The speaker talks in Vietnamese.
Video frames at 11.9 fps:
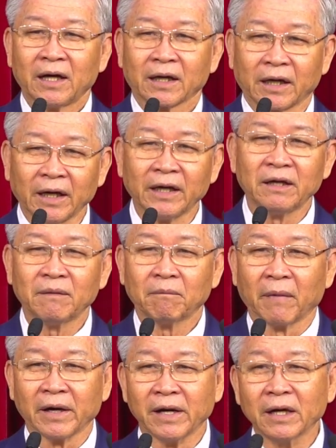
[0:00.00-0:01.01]
khi
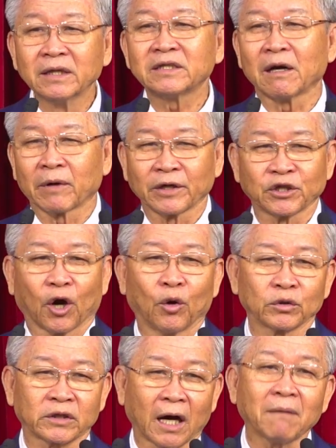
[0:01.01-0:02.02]
mình đứng trong cái chỗ
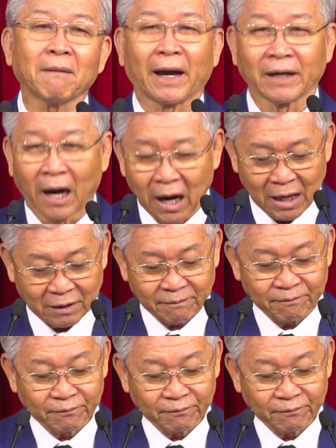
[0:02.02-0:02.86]
thất bại đó.